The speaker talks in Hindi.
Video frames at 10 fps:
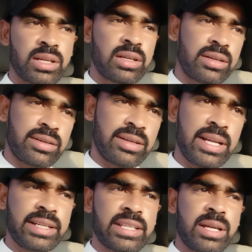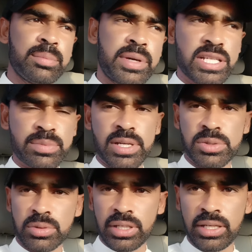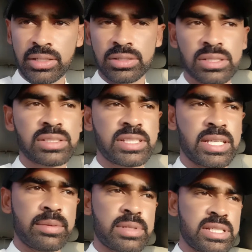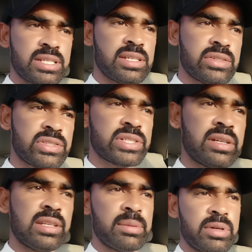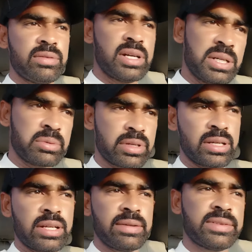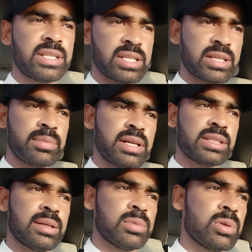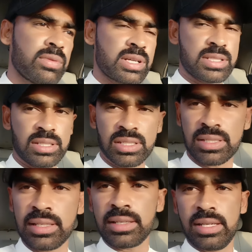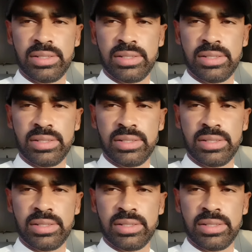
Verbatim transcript: राइट टाइम पाँच बज चुके हैं छः बजे इन मैं वहाँ आऊँगा इस तारीख के बाद हम लोग वहाँ से निकलेंगे इन